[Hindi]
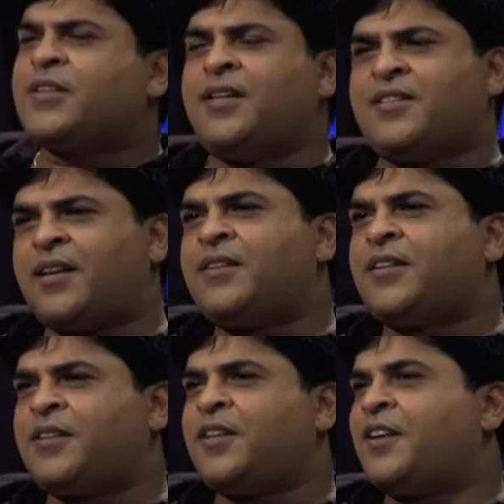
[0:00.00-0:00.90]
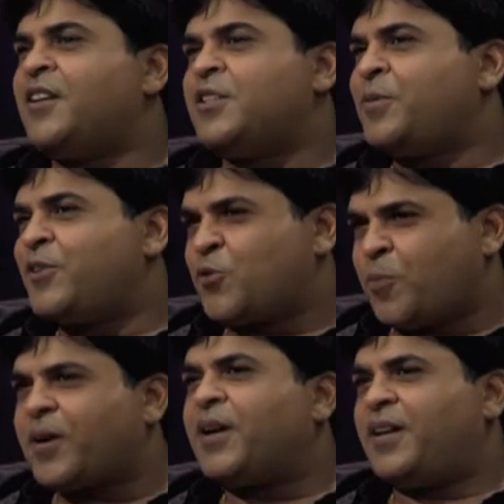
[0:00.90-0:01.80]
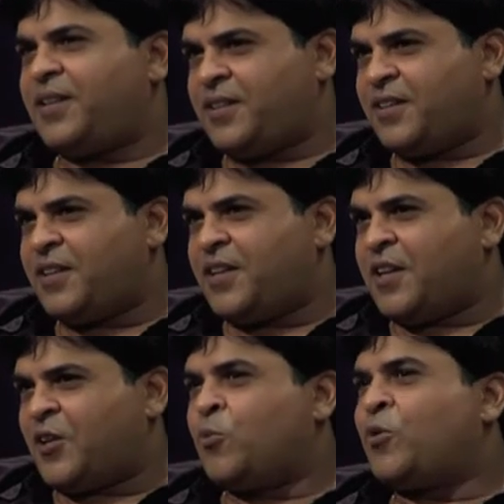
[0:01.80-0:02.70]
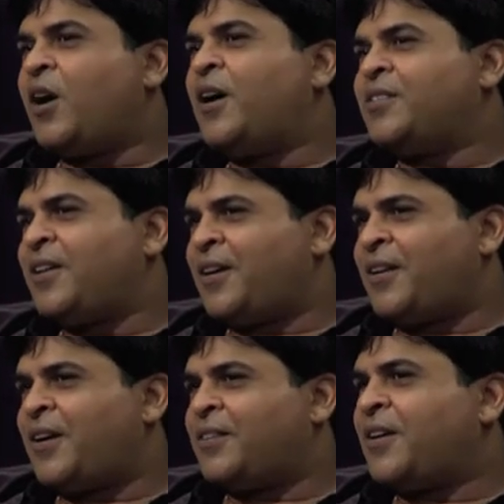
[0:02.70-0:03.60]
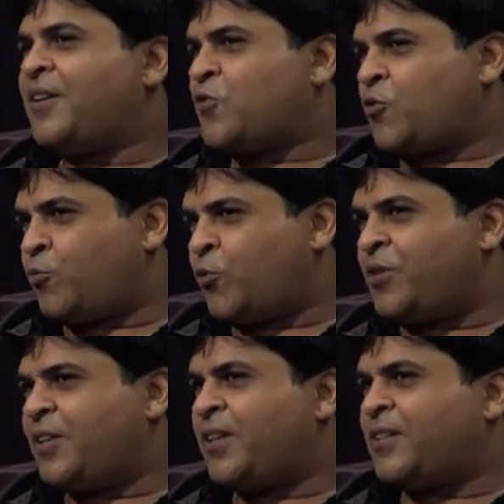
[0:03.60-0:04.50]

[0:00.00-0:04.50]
कई सारे तरीके हैं हस्बैंड्स को पकड़ने के कि वो कहाँ था क्या था किसको फ़ोन किया